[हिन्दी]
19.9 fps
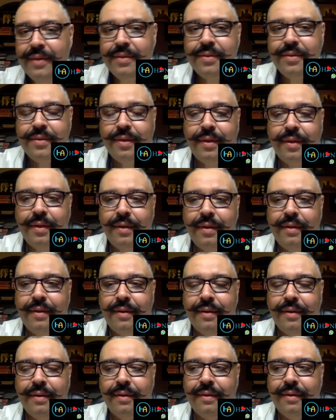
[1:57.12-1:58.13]
सो
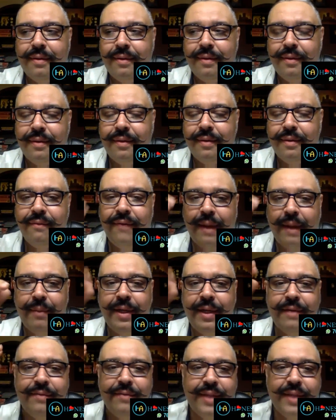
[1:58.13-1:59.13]
so,
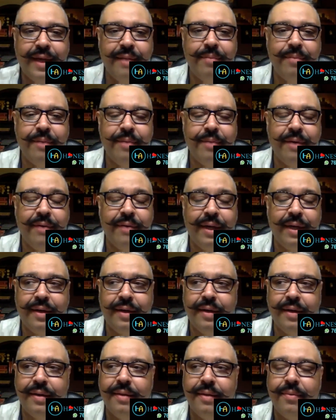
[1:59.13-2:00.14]
वामन अवतार में भगवान
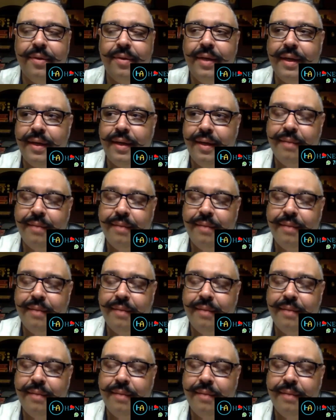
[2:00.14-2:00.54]
खड़े थे बोले